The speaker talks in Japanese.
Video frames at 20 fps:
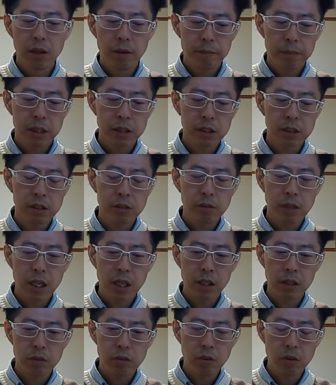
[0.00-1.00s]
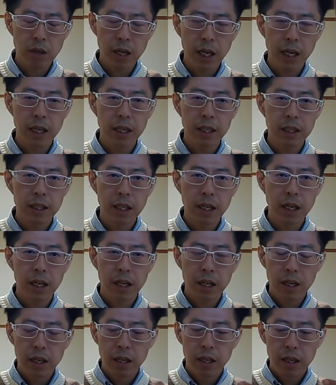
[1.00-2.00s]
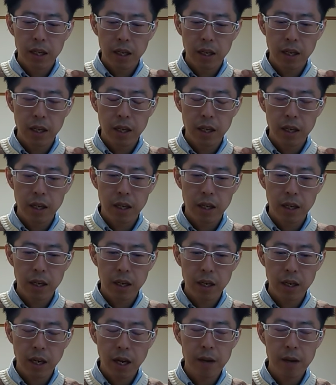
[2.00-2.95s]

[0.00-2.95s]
パスワードを書いたえー、